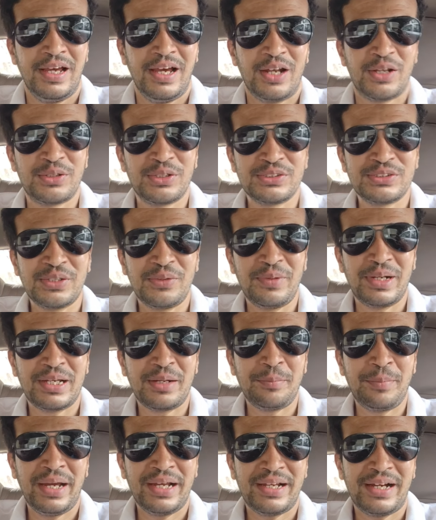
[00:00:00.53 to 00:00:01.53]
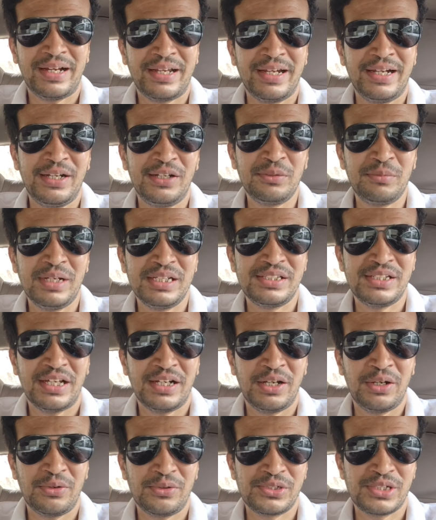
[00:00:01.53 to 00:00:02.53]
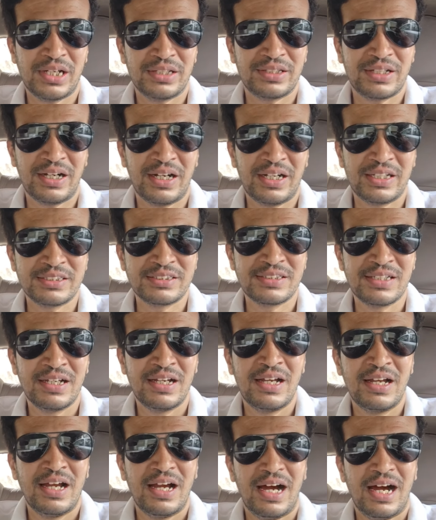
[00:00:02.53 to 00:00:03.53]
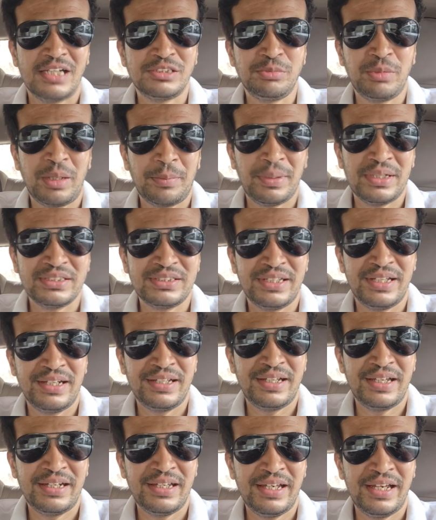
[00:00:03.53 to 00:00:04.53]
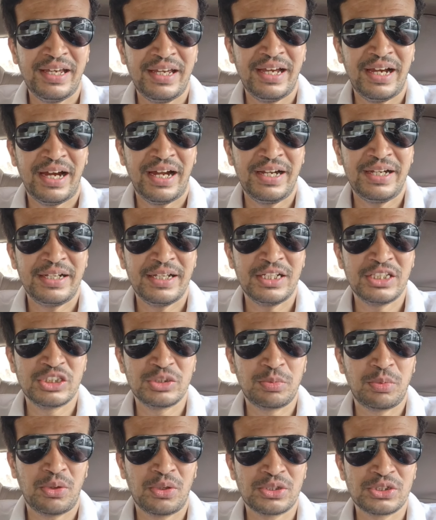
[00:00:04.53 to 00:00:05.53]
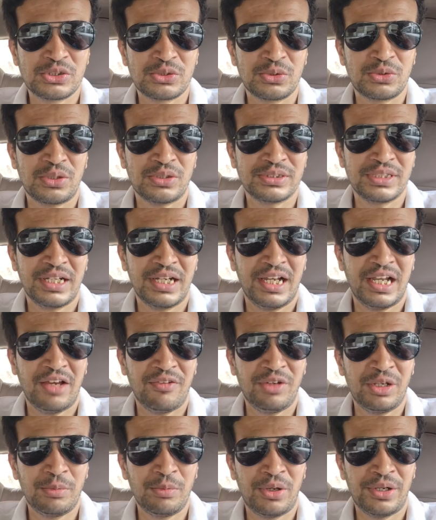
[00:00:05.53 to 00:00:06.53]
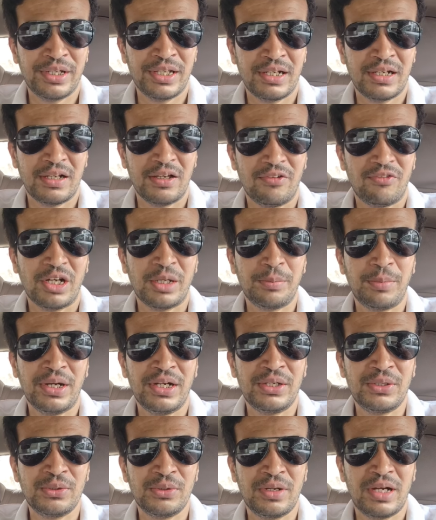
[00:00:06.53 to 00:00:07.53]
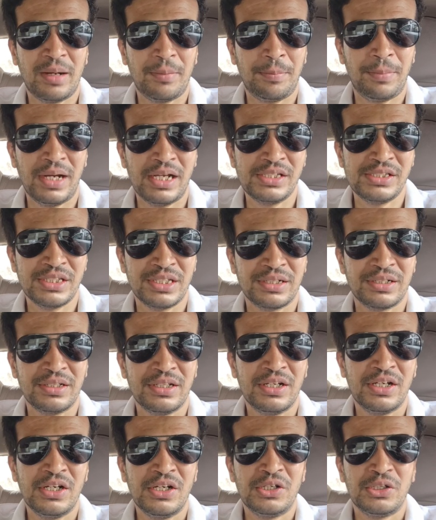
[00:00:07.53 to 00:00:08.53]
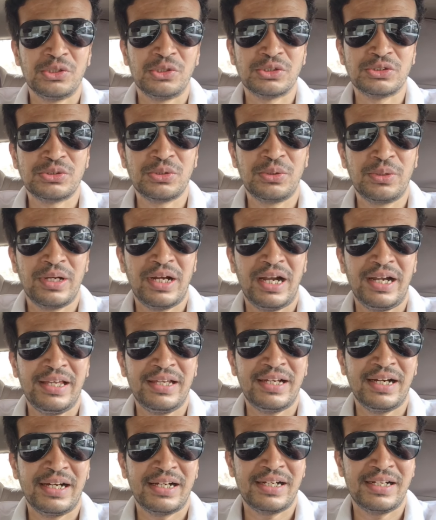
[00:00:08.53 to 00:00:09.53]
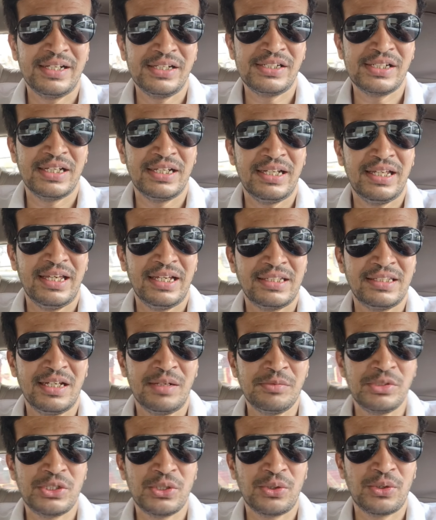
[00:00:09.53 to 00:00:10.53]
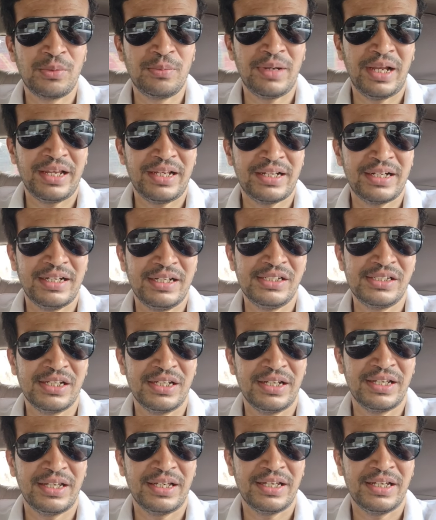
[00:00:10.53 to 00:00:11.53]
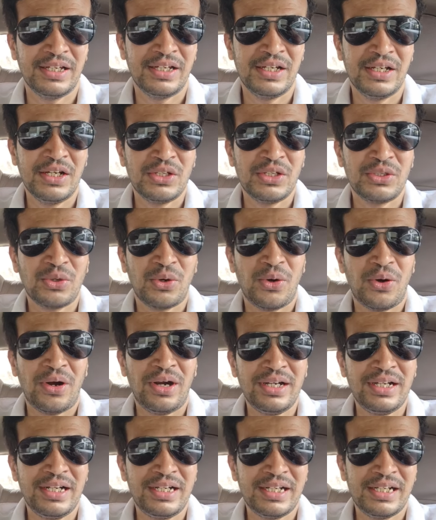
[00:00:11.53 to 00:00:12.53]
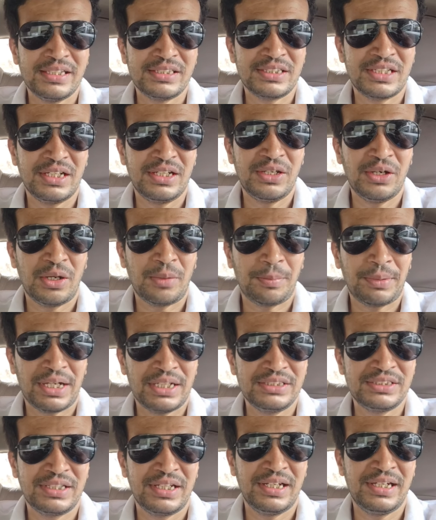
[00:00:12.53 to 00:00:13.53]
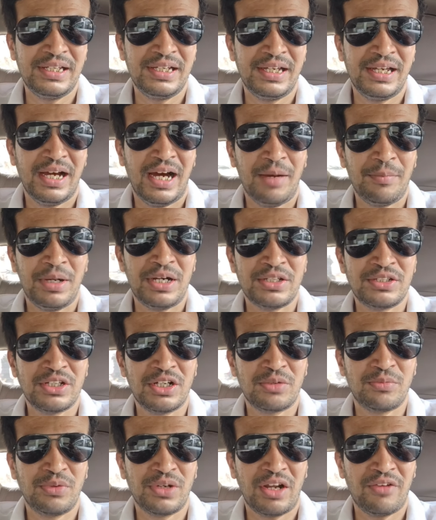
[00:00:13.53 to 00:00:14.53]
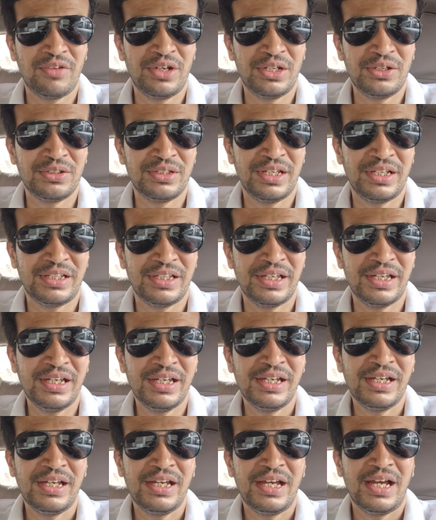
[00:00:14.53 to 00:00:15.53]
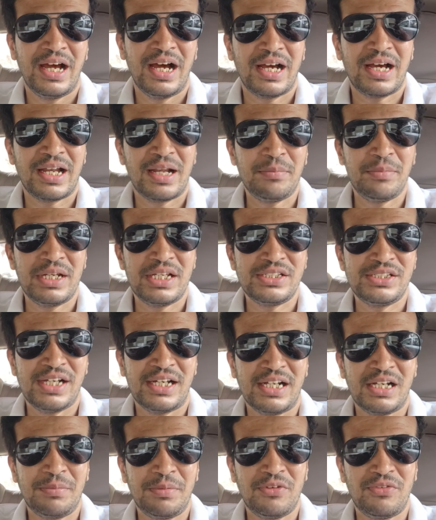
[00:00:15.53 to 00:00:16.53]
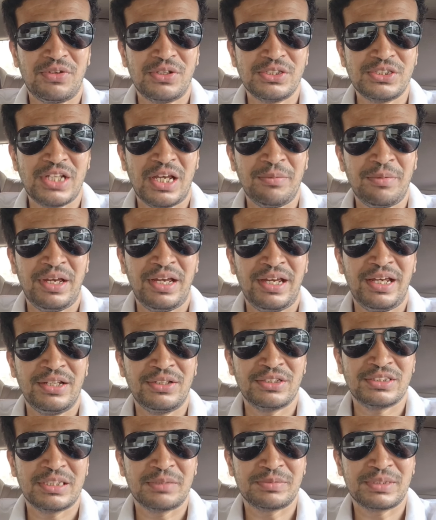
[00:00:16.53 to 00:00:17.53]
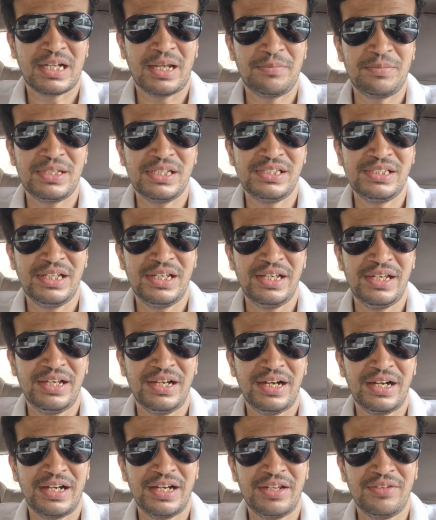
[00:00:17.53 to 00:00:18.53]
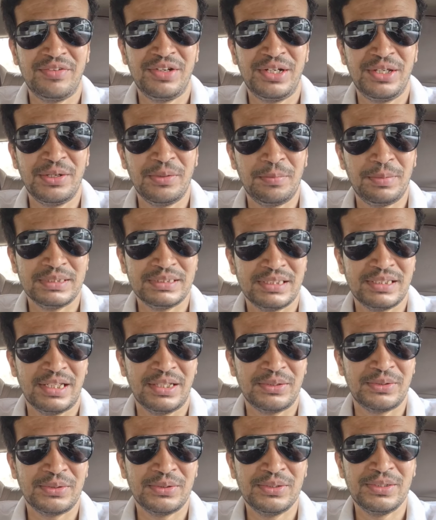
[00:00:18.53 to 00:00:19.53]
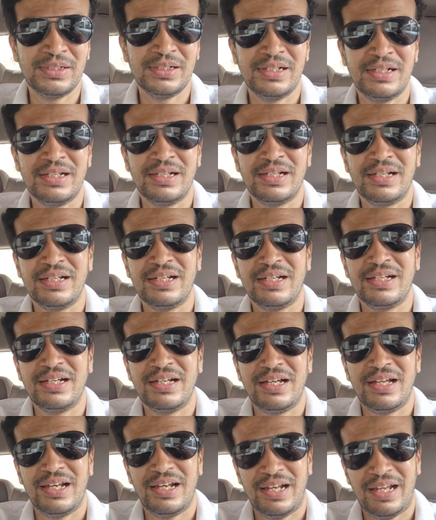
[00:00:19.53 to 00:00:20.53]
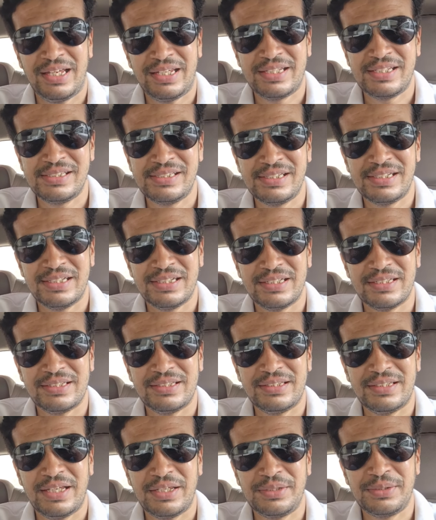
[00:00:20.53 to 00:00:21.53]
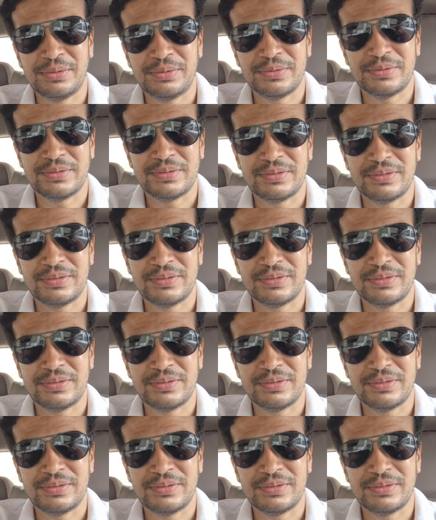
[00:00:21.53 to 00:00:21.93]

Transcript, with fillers: हेलो दोस्तों वेलकम बैक अगेन टू माय चैनल नौशाद कार्स आज मेरे पास सेल के लिए है आई टेन स्पोर्ट्स 2011 मॉडल 1.2 कप्पा इंजन दोस्तों गाड़ी का कंडीशन एकदम शोरूम लाइक कंडीशन है तो और डिटेल्स के लिए और प्राइस के लिए आप एंड तक पूरा वीडियो देखिए अगर आप मेरे चैनल पे फर्स्ट टाइम आए हैं तो सब्सक्राइब कीजिए अगर वीडियो पसंद है तो लाइक कीजिए थैंक यू